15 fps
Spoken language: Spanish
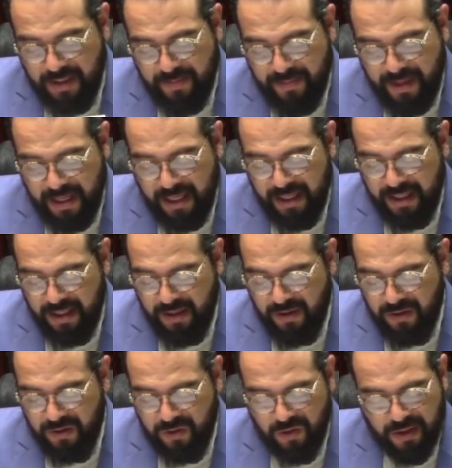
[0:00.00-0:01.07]
María del
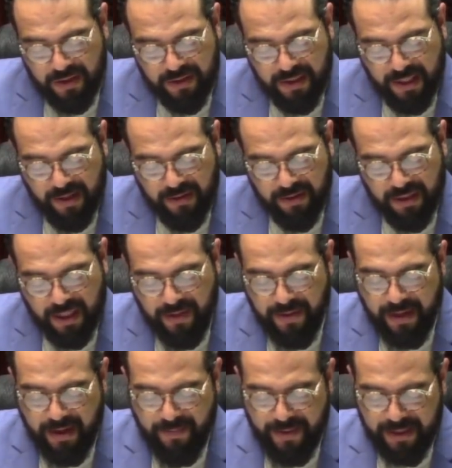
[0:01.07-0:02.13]
Consuelo se encontraba
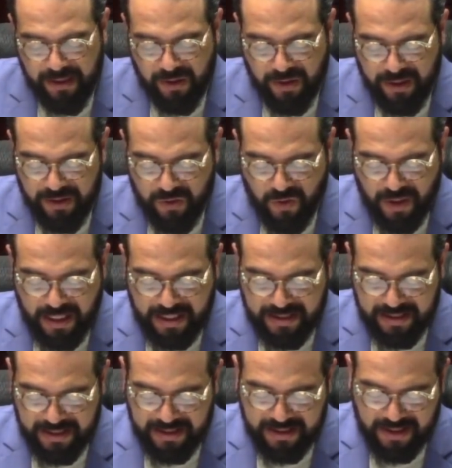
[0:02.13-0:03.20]
en el patio de su
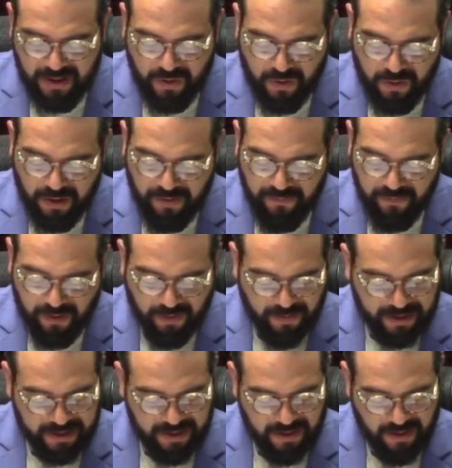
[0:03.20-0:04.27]
casa y según
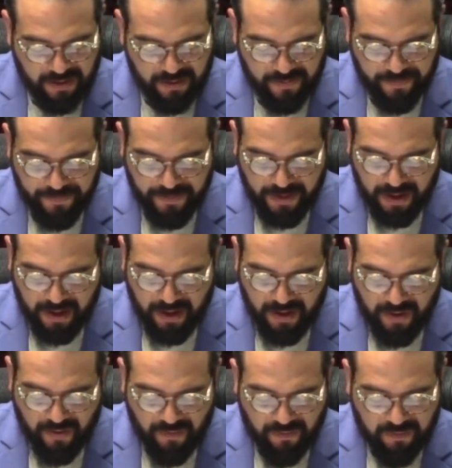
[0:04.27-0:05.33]
información
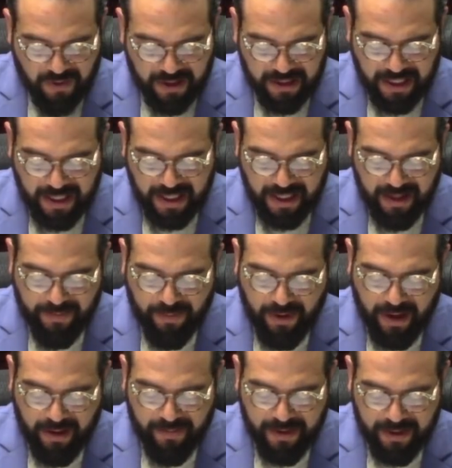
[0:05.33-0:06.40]
fue atacada por
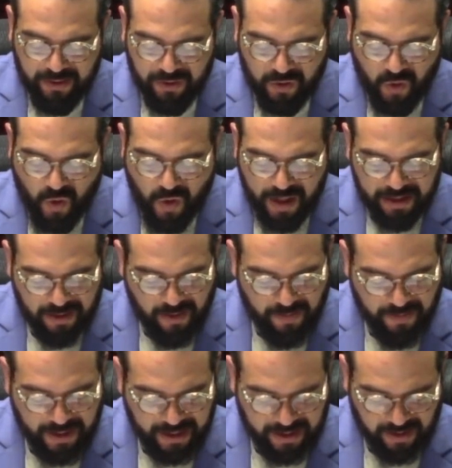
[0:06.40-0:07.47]
al menos cuatro
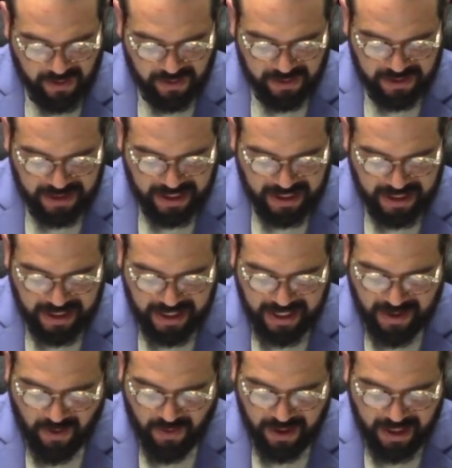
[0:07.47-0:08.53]
perros que
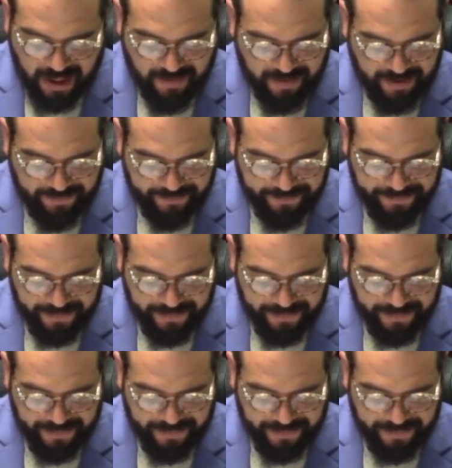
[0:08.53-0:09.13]
ella cuidaba.